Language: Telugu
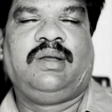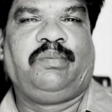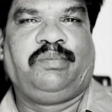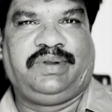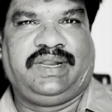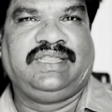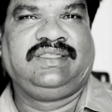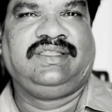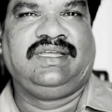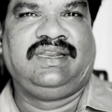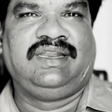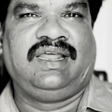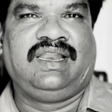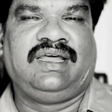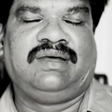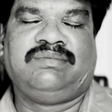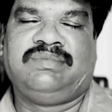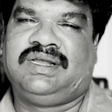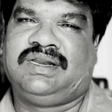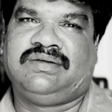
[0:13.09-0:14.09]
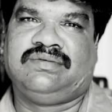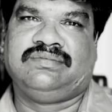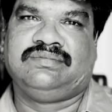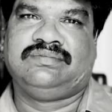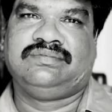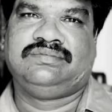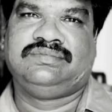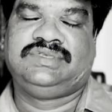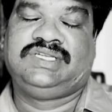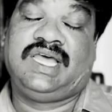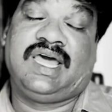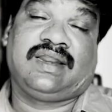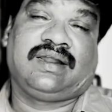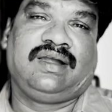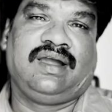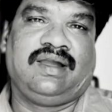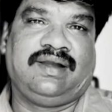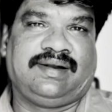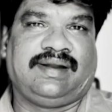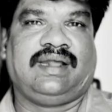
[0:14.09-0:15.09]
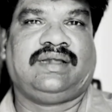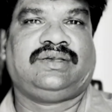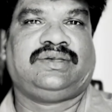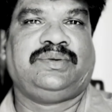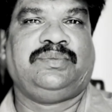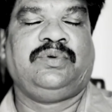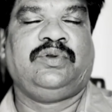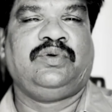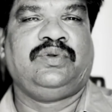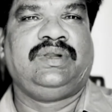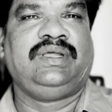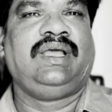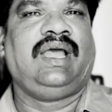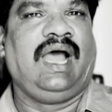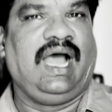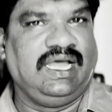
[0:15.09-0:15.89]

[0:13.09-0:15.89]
ప్రతి నెల మనం జార్ఖండ్ రాష్ట్రంలోని